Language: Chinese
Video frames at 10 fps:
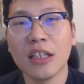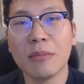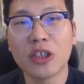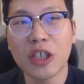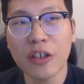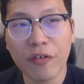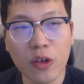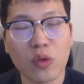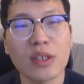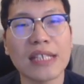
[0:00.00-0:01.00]
那么
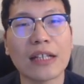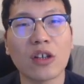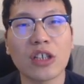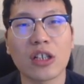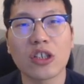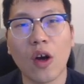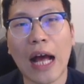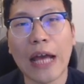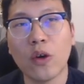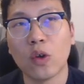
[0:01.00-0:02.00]
Jennifer 鱼下到这儿的时候，
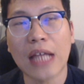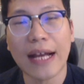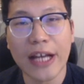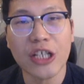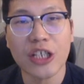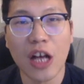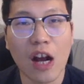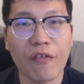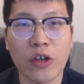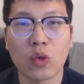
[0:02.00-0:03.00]
还有大概十
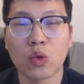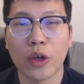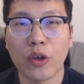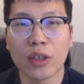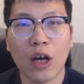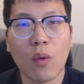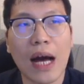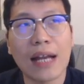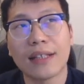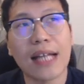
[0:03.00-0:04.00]
二分钟左右。他
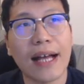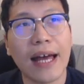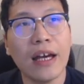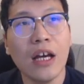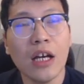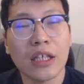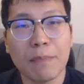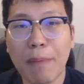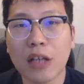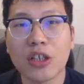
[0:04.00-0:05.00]
花了大概
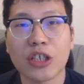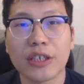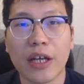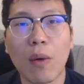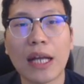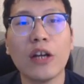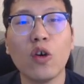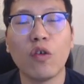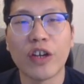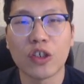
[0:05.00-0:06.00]
一半的时间，花了
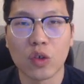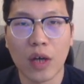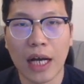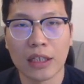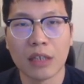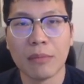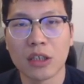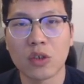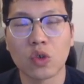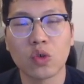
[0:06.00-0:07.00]
六分钟啊。那
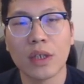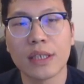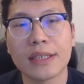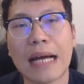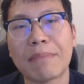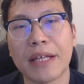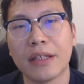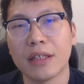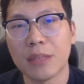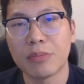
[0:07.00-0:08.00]
么走出了下
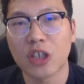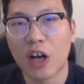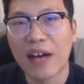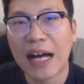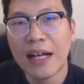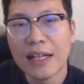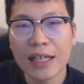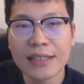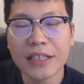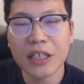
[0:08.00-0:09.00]
面的一步招法。
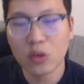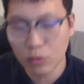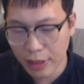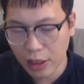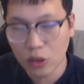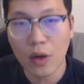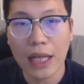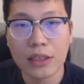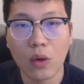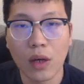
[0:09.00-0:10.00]
他在这个局面当中
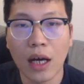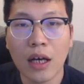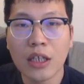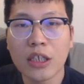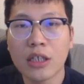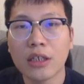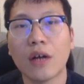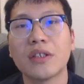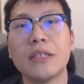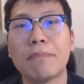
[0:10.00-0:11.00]
啊，走了车
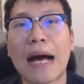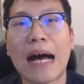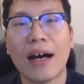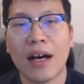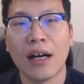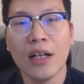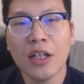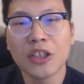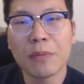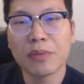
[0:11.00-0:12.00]
到 g 八啊。
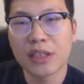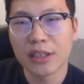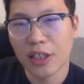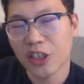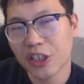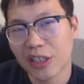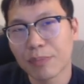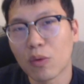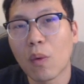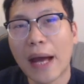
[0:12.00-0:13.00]
这步棋呢，是一
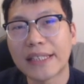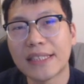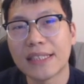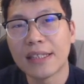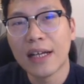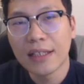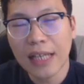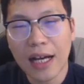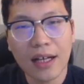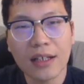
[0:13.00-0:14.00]
步坏棋。
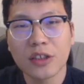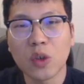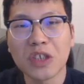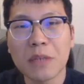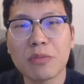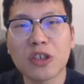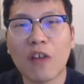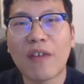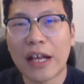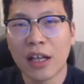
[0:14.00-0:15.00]
他走这步
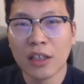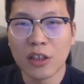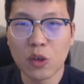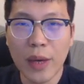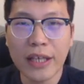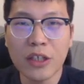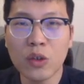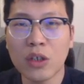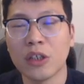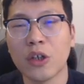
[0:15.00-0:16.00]
招法的原
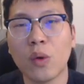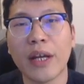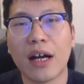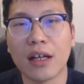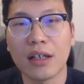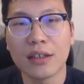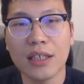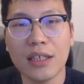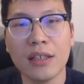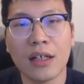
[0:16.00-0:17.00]
因可能有两个。
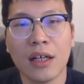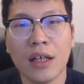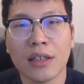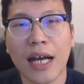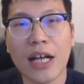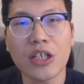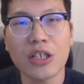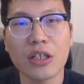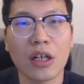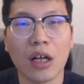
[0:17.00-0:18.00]
第一呢，他
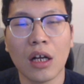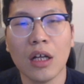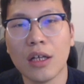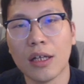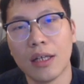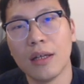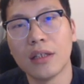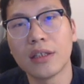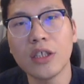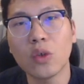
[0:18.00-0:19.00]
是
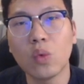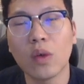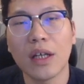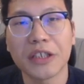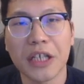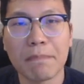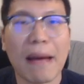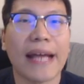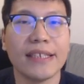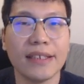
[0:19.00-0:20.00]
呃低估了这个
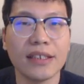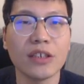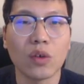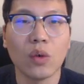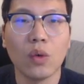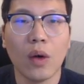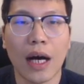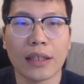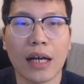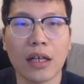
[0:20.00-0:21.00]
白棋的进攻
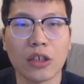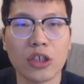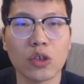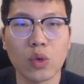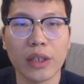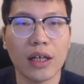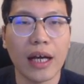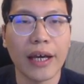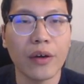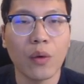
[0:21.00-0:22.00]
啊。他可能是觉得，
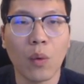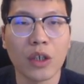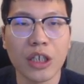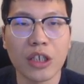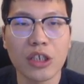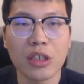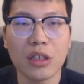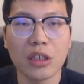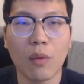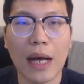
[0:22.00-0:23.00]
哎，我这个
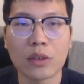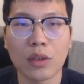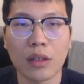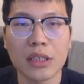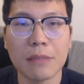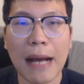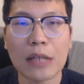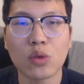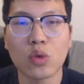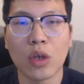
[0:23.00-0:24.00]
车的话走到 g
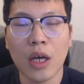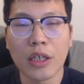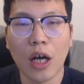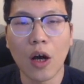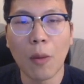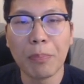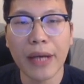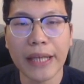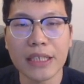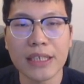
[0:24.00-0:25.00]
八去，然后
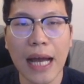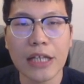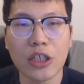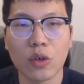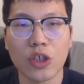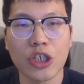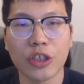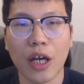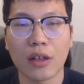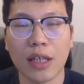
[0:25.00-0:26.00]
不给你象 h 六
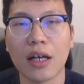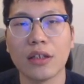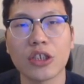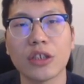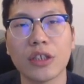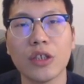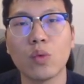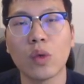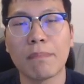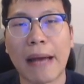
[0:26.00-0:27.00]
吃掉。他可能是低
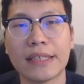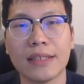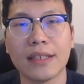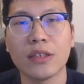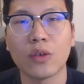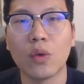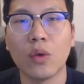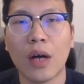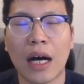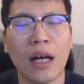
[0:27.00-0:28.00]
估了白棋。的进
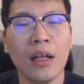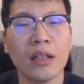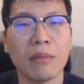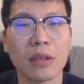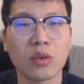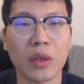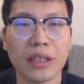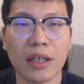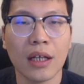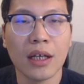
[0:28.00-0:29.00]
攻啊，那么所
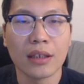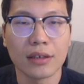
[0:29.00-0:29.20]
以呢？